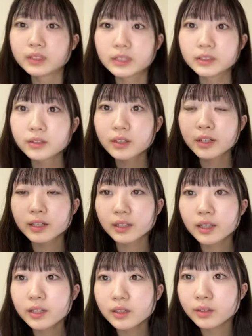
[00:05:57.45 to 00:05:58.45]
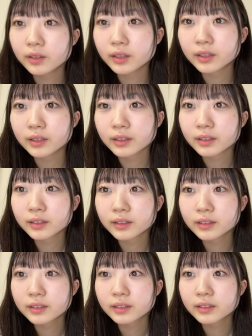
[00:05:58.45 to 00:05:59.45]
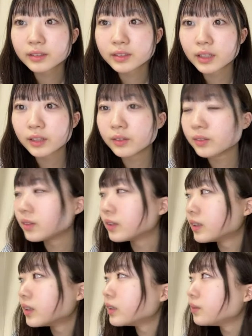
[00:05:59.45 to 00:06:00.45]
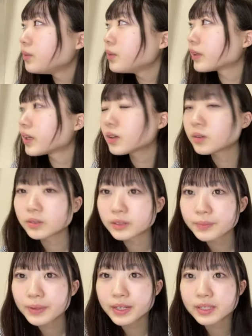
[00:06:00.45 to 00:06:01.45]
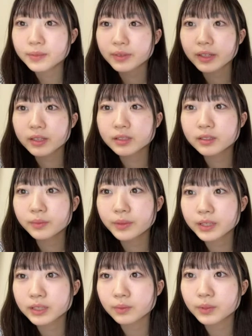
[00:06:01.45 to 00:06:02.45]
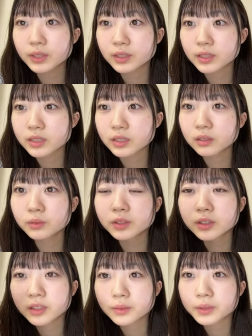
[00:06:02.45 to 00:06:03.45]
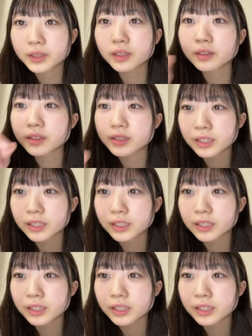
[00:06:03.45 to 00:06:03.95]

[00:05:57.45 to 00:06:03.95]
寝起き感ないよねなんかあのみは結構目が覚めたらすぐ目が覚めるんですよもうすぐ眠くなるんで